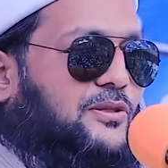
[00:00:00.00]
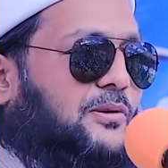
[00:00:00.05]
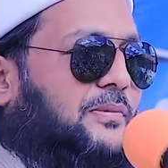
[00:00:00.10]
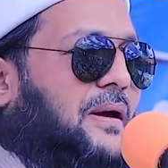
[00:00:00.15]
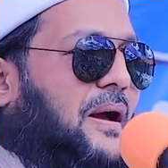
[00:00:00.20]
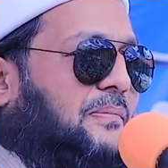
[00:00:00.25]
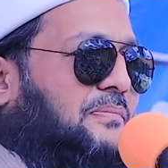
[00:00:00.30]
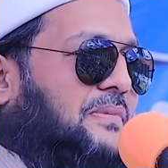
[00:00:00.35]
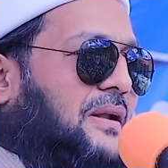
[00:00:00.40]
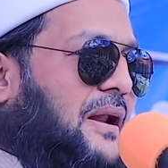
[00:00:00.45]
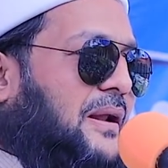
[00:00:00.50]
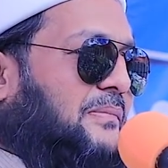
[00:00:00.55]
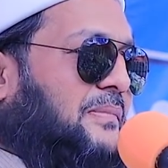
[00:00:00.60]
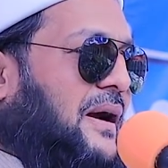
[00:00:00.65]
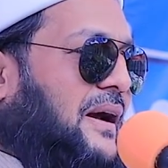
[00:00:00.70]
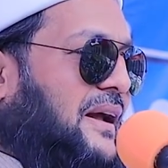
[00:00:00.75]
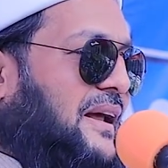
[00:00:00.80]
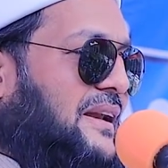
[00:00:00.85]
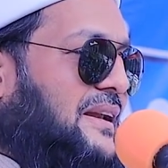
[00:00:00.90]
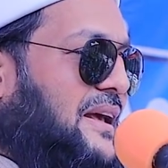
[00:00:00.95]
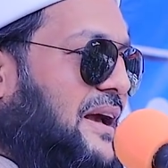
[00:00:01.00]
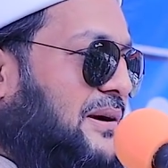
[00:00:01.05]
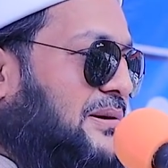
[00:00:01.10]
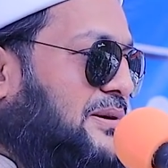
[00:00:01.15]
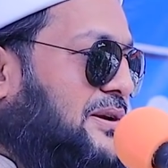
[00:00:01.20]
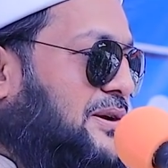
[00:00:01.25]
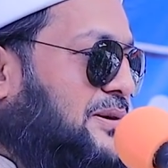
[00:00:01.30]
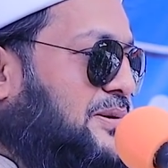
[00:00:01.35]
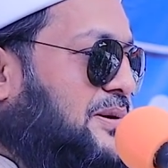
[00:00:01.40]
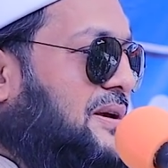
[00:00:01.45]
তবে আপনারা বাঙালি
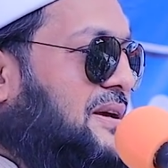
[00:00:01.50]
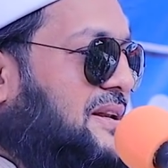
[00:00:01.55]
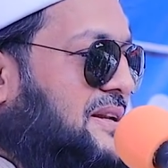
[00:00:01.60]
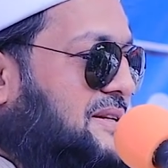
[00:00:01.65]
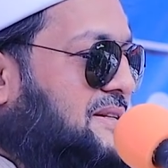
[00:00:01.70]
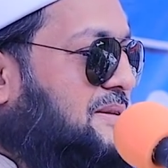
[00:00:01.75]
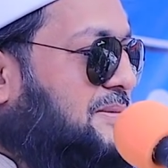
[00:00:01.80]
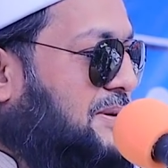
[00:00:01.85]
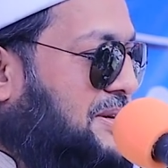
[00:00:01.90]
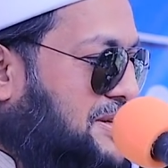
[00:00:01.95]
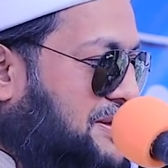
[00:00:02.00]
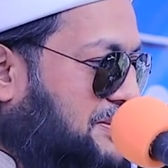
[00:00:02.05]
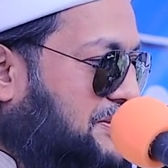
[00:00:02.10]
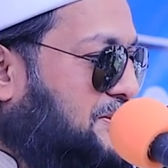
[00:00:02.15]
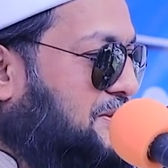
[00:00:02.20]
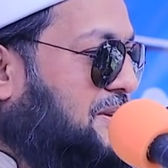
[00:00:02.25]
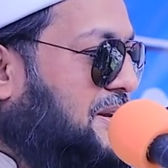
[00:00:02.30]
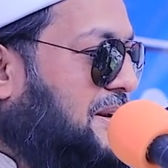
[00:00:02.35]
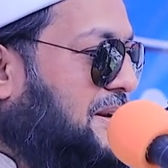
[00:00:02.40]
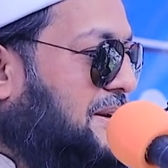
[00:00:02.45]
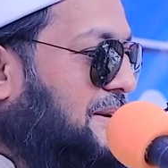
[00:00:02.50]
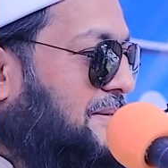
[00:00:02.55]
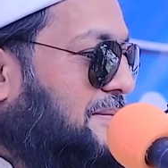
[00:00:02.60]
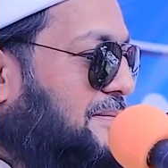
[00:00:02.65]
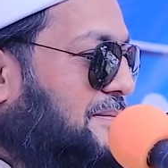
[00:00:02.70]
এখন একটু ইংরেজি বেশি বুঝেন